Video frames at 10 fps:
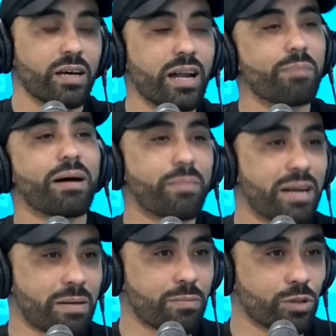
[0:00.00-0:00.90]
رابع
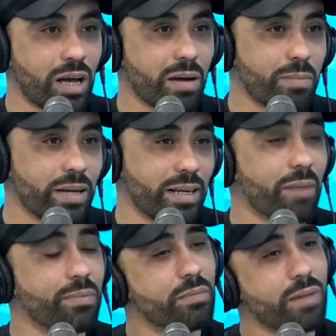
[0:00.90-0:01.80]
مره مع منتخب مالي
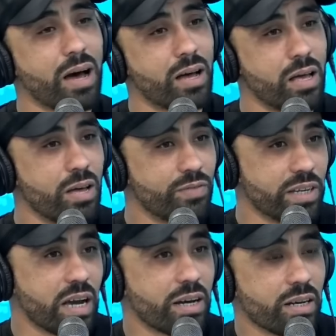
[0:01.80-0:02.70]
لعبنا معاه في
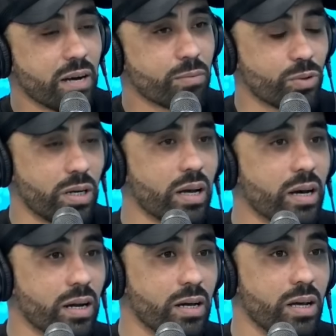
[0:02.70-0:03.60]
كان الكاميرون
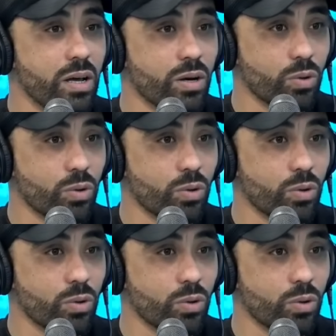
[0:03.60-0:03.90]
الاخرى أي.